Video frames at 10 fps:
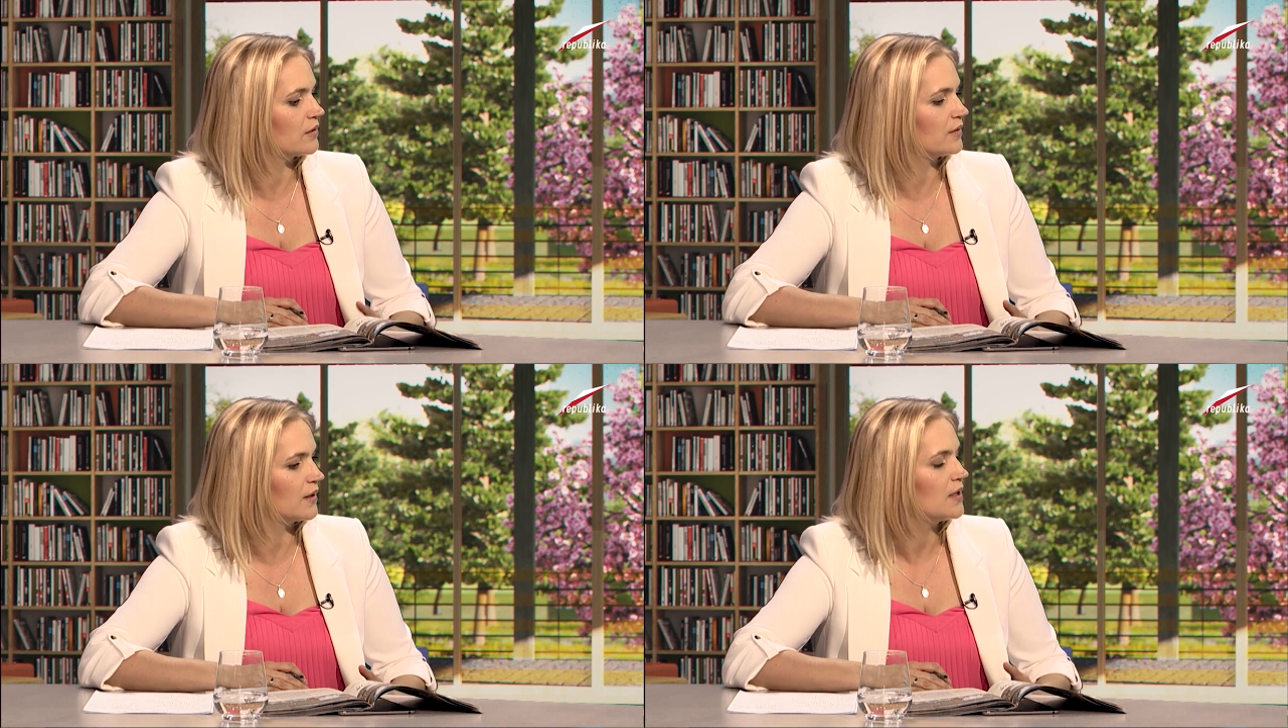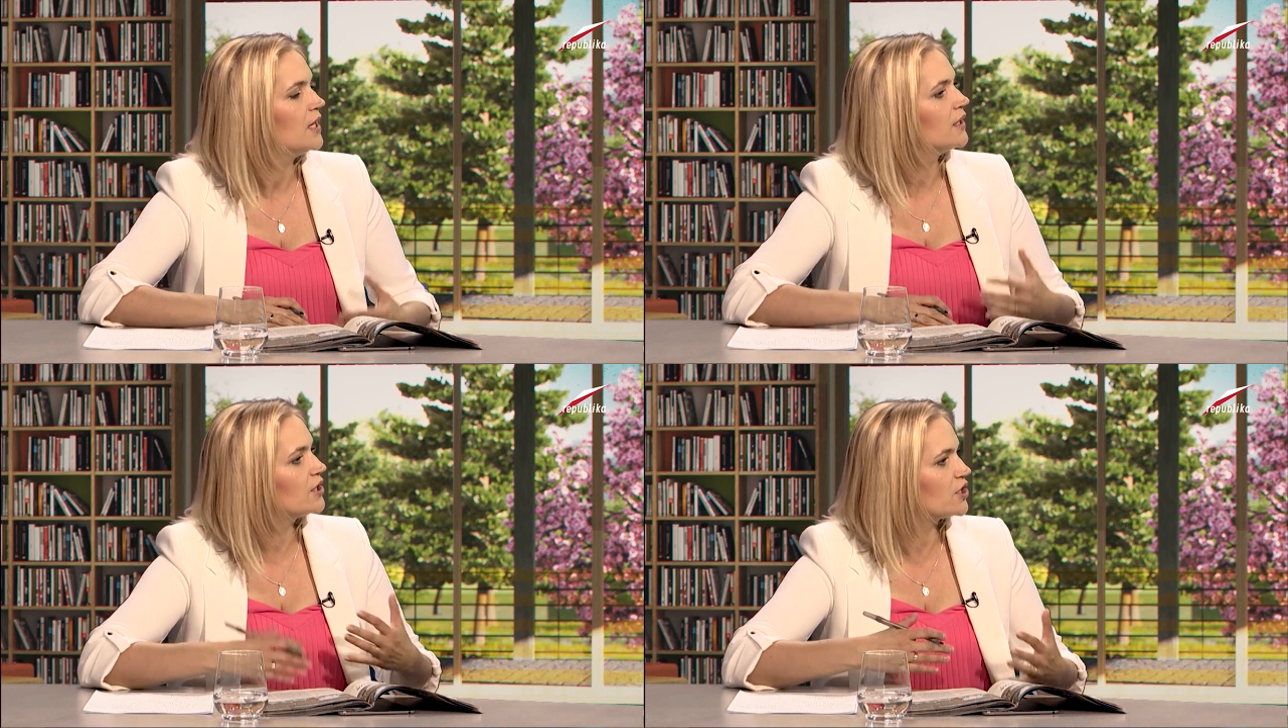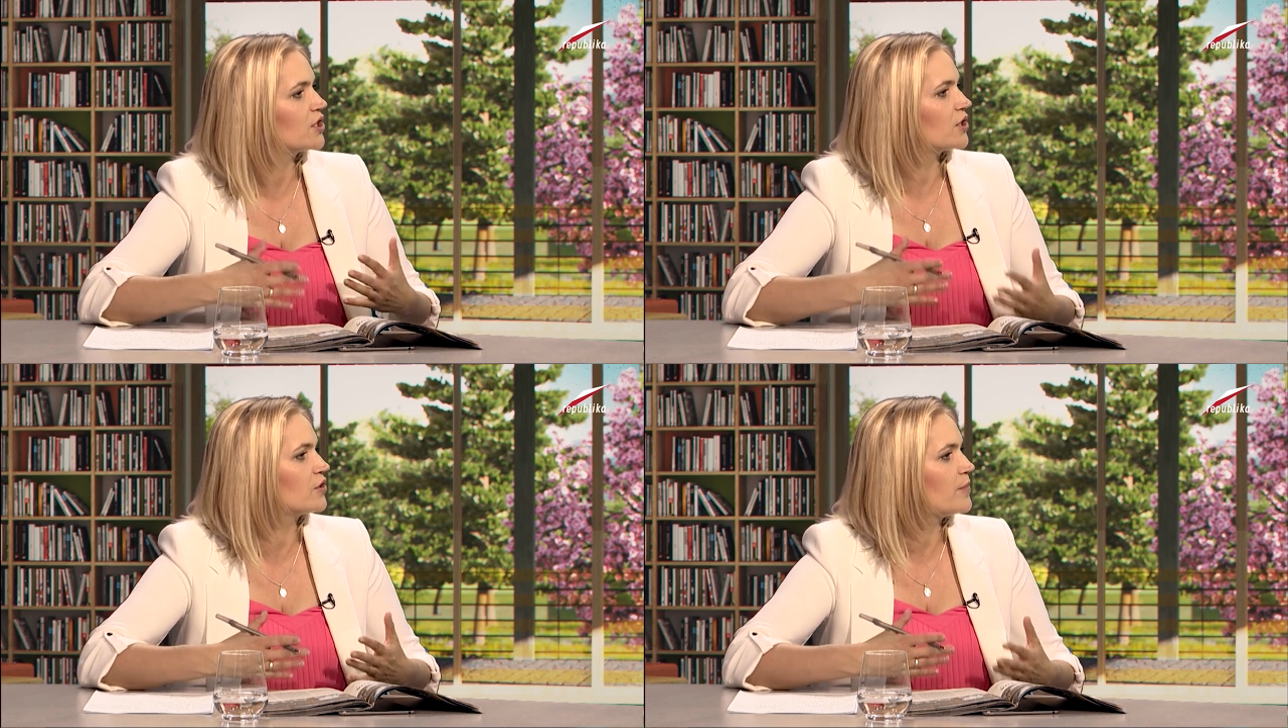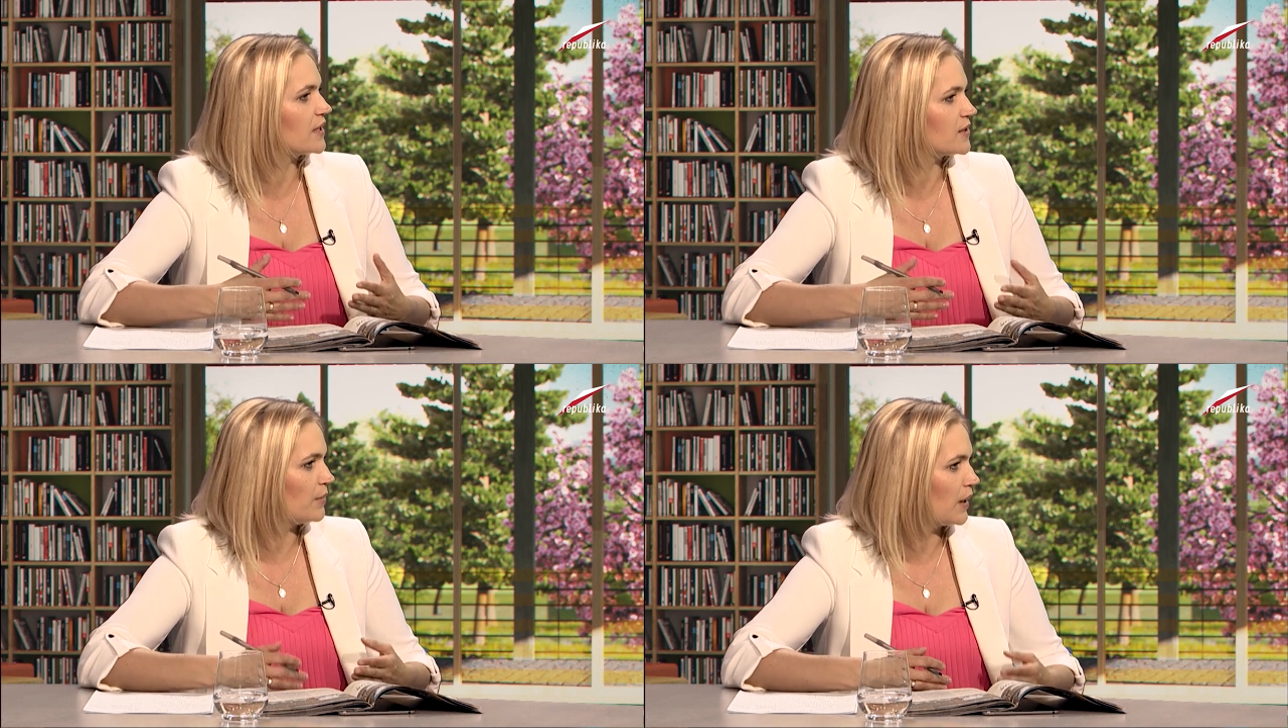że ona też się czegoś
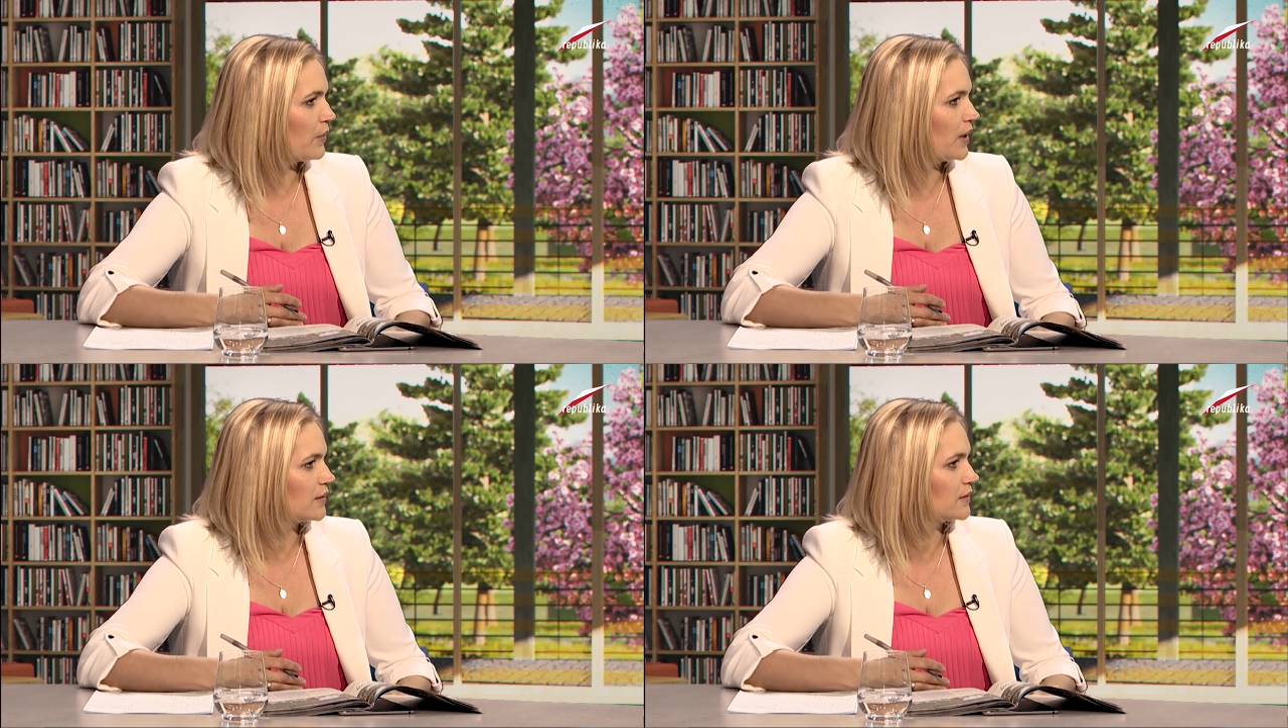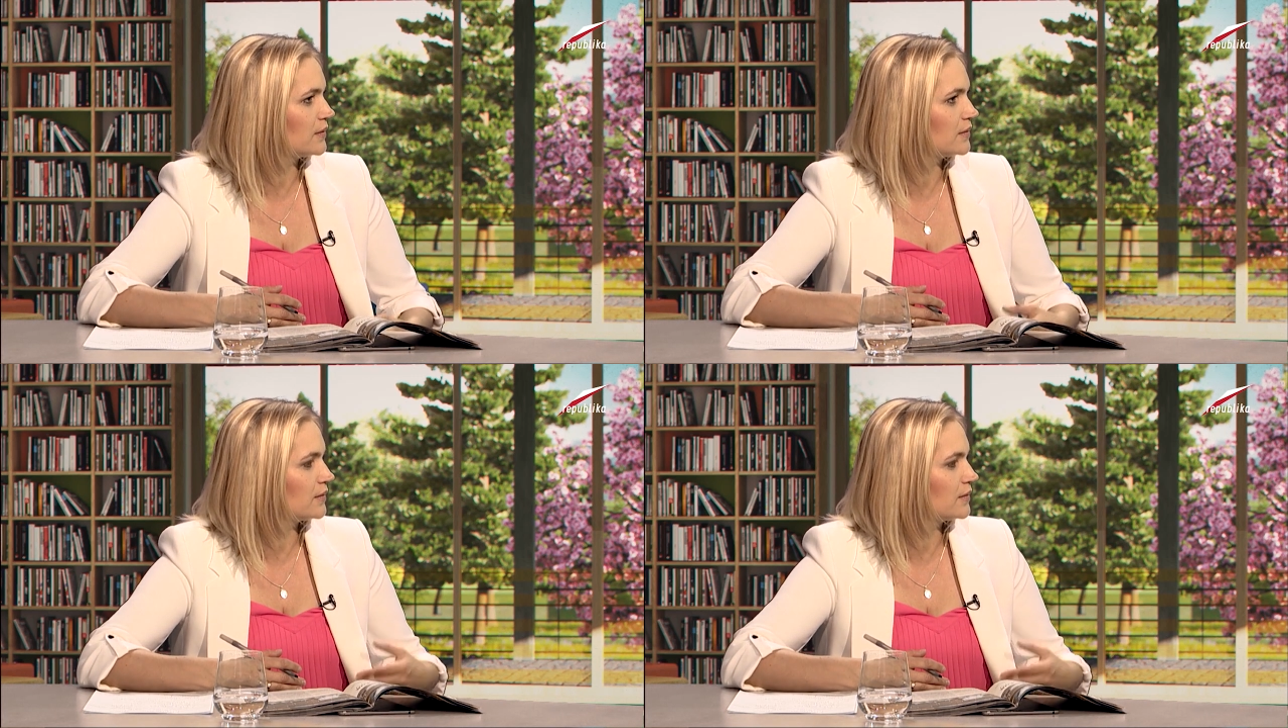bardzo bała.